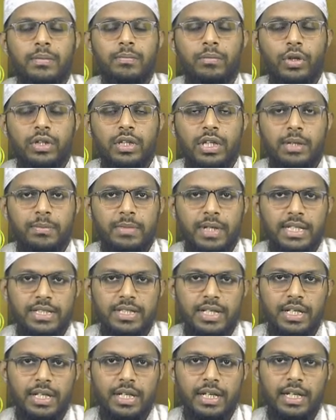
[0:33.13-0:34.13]
मोहतरम
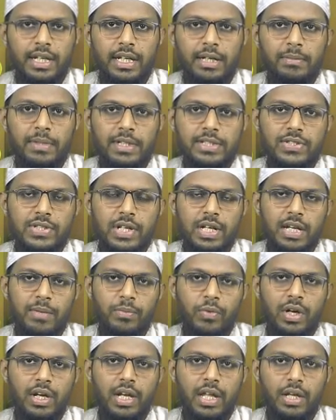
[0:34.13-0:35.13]
नाजीन कराम
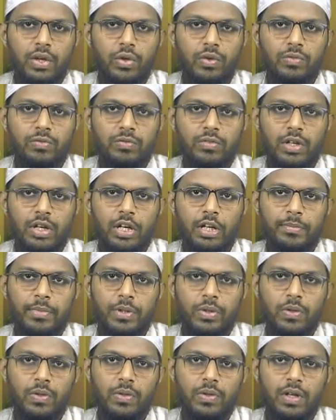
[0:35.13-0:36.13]
असलकम
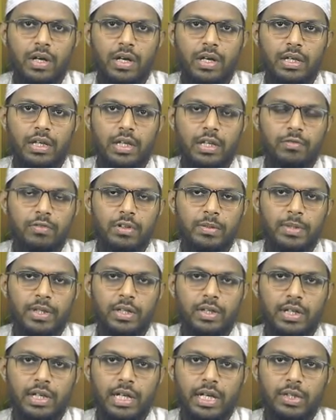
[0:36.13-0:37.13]
वरहि
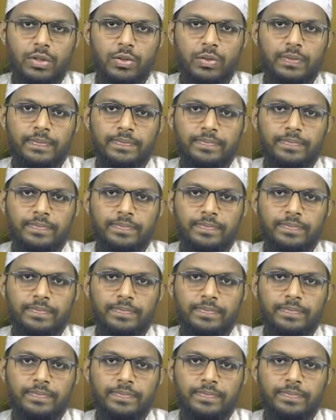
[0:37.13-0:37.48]
वबरक